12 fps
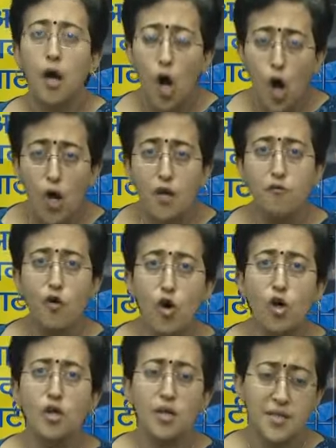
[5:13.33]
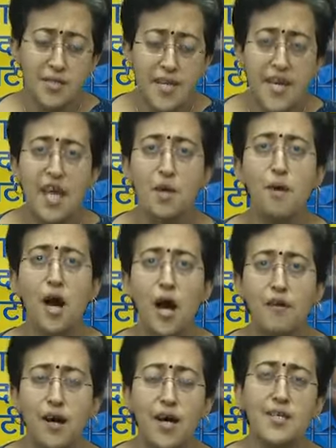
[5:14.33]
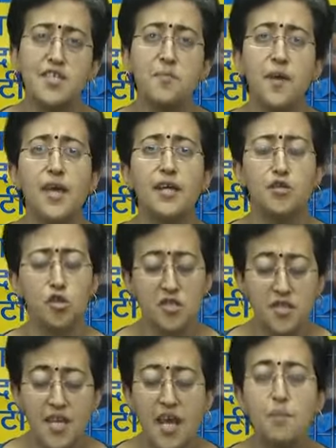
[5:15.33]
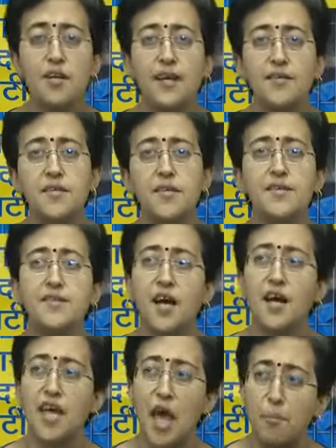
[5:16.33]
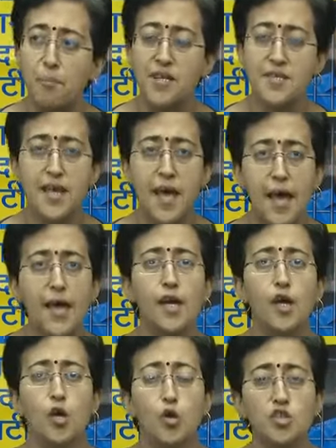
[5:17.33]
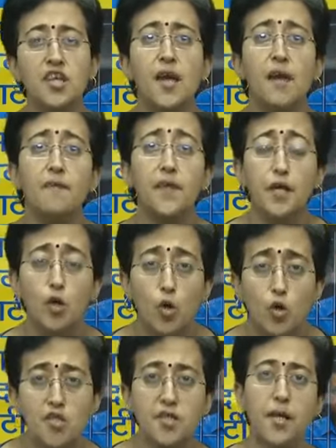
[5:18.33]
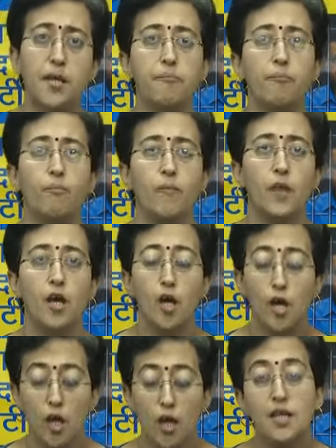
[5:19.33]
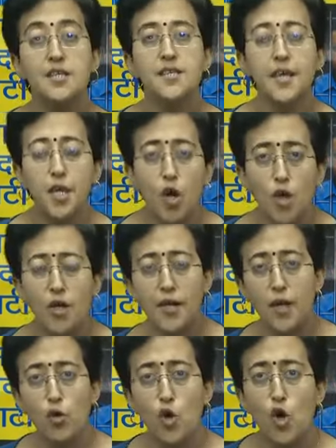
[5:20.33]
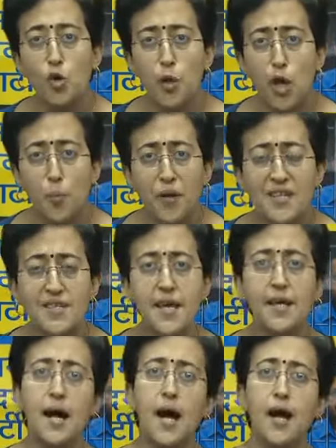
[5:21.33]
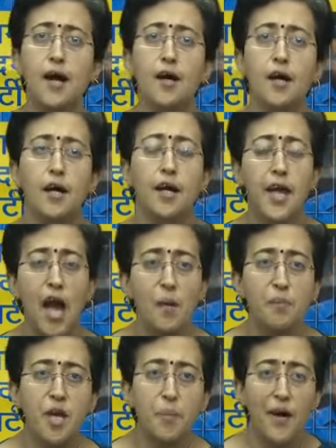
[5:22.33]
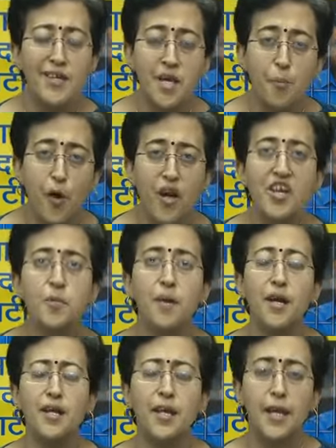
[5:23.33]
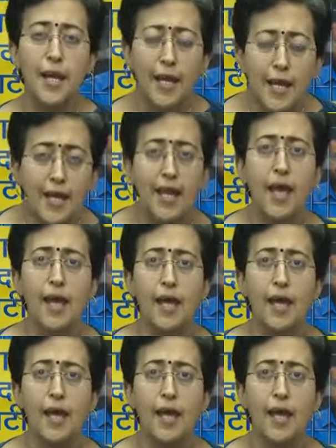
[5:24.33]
और वो सीएम आवास में जो सीएम रेजिडेंस का कैंपस है उसके अंदर घुस गए सिक्योरिटी उन्होंने फिर से कहा कि आपके पास अपॉइंटमेंट नहीं है